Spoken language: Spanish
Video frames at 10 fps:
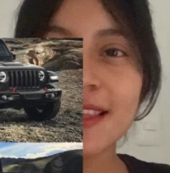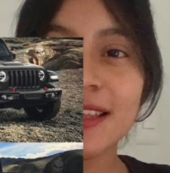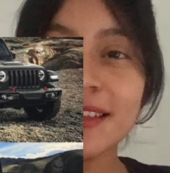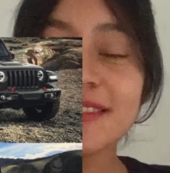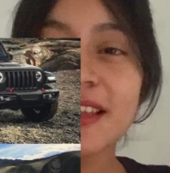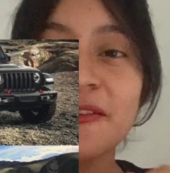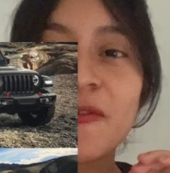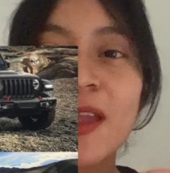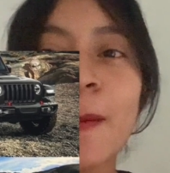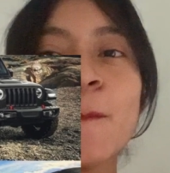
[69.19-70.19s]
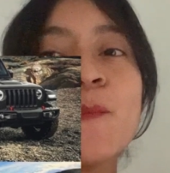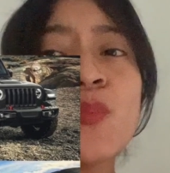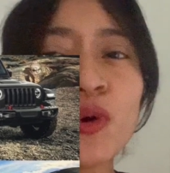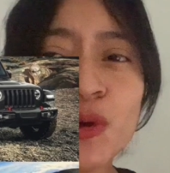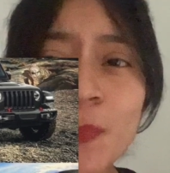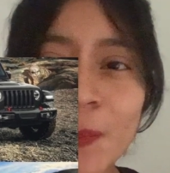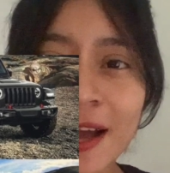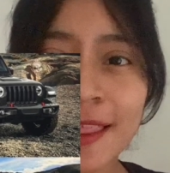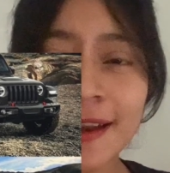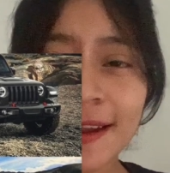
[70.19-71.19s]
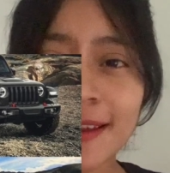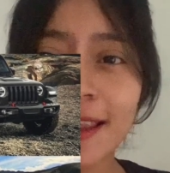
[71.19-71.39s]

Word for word: y se ve muy padre?